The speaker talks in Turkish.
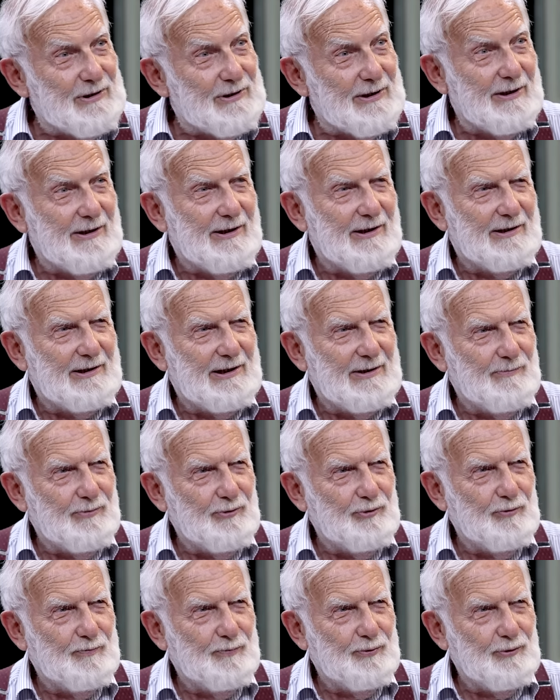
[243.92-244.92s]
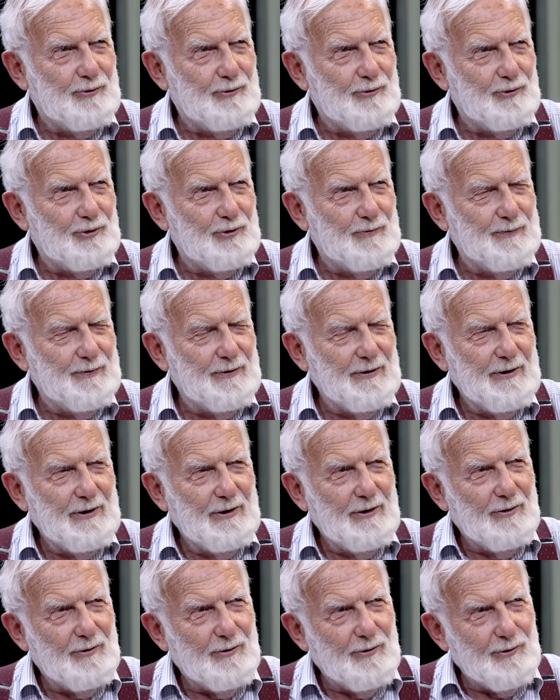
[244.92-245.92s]
şekilde bulup uydurup
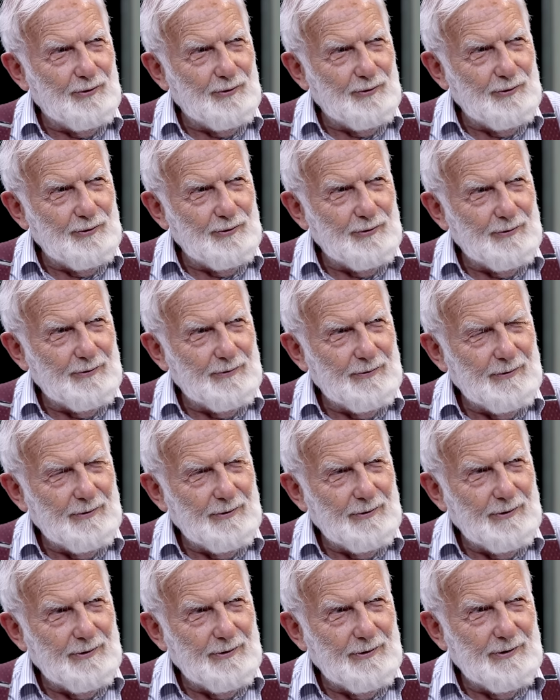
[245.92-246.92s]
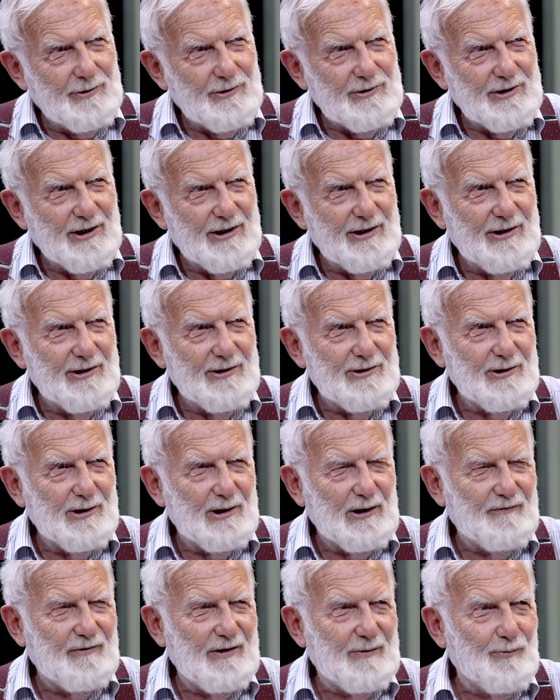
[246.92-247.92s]
onu şerri
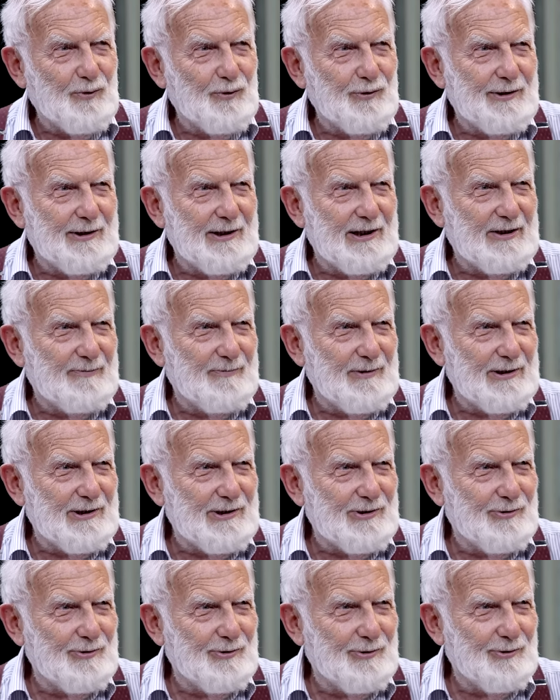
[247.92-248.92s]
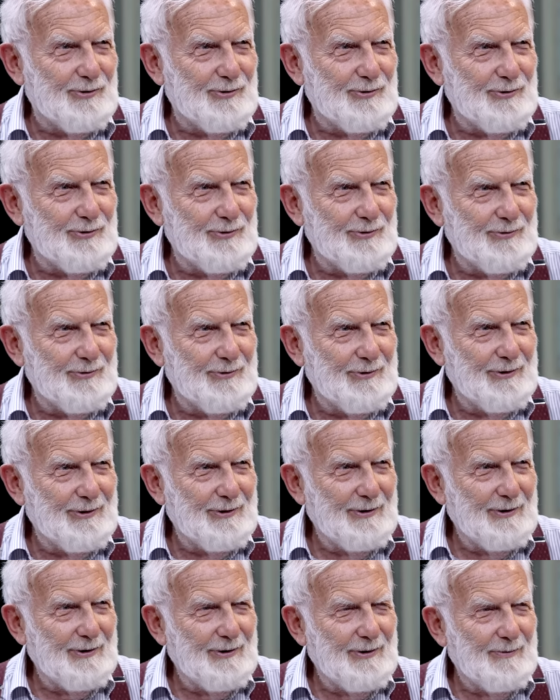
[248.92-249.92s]
şerife monte etmek istiyoruz.
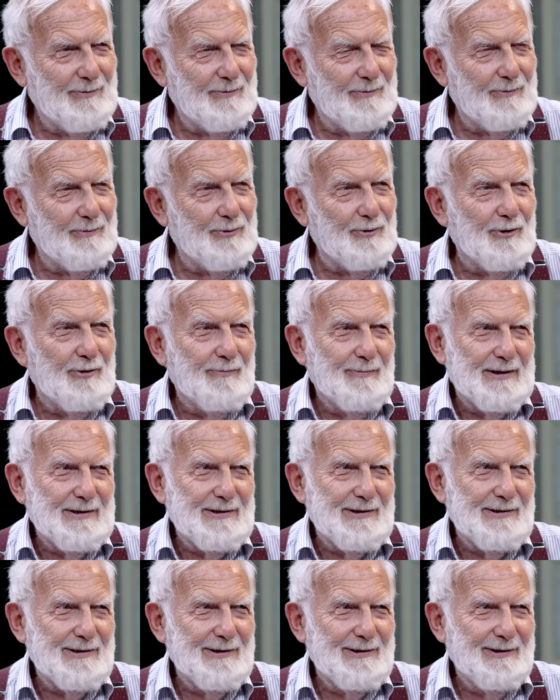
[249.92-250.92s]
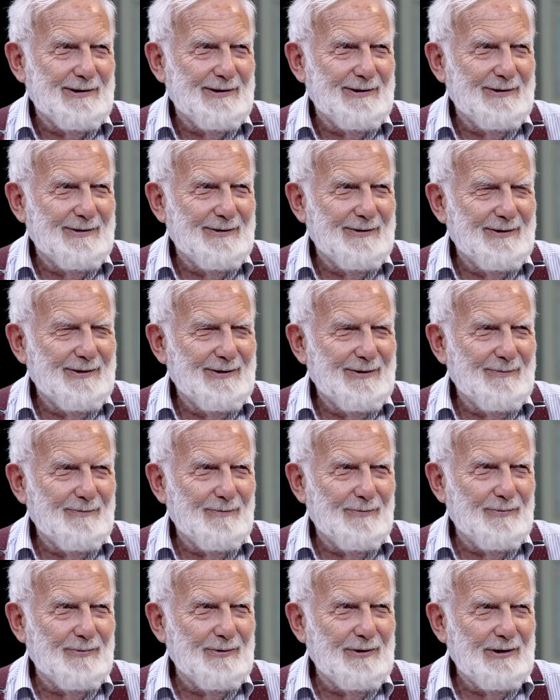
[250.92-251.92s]
Bu olmaz.
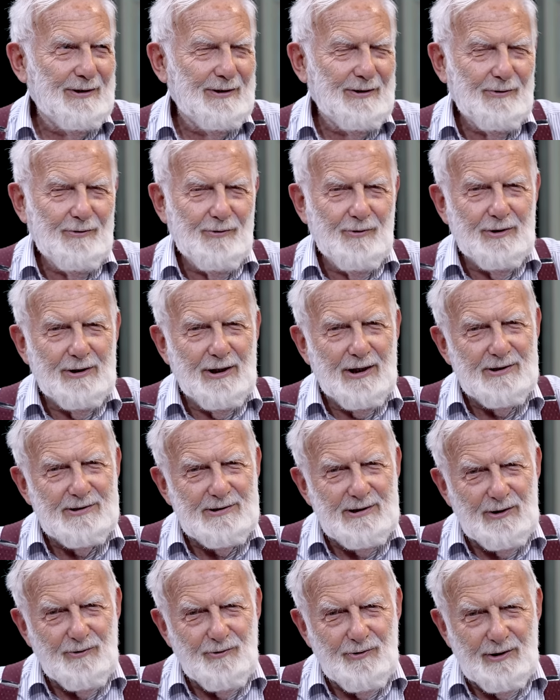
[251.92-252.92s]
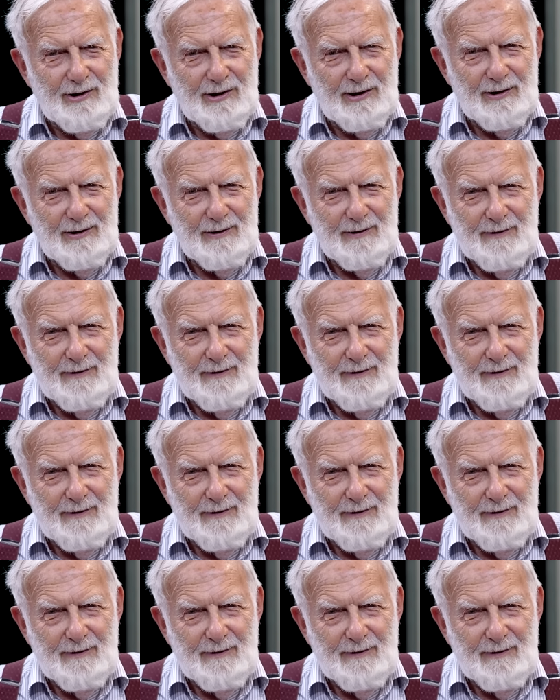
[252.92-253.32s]
Günahsa günah.